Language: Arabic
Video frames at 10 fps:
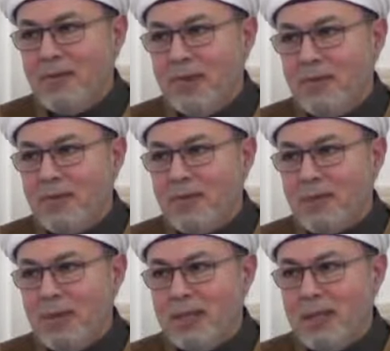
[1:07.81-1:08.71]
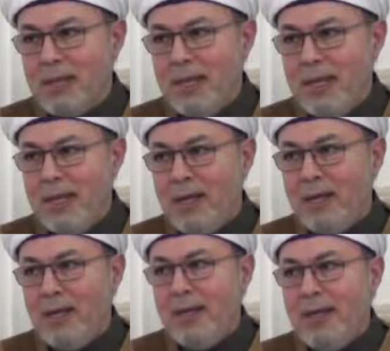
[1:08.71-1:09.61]
فربنا سبحانه وتعالى
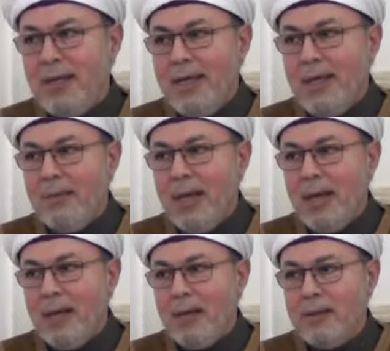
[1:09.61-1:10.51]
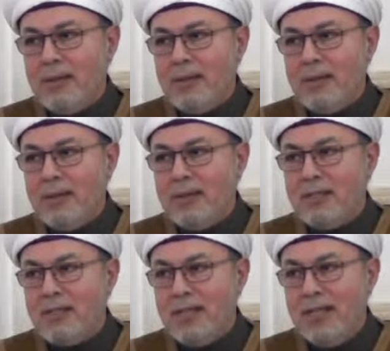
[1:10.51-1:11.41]
ايه بقى
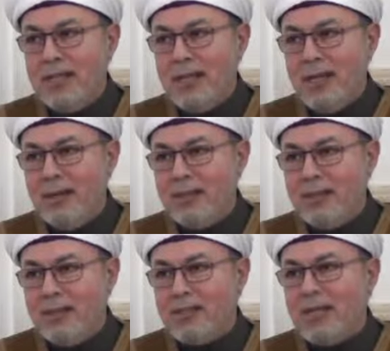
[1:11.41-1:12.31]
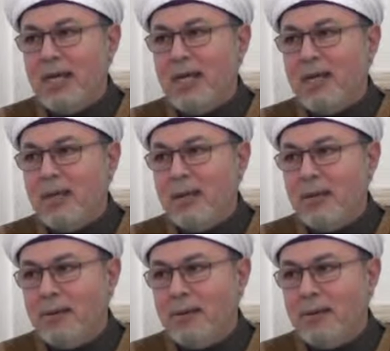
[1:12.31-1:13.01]
الشهادة الشهادة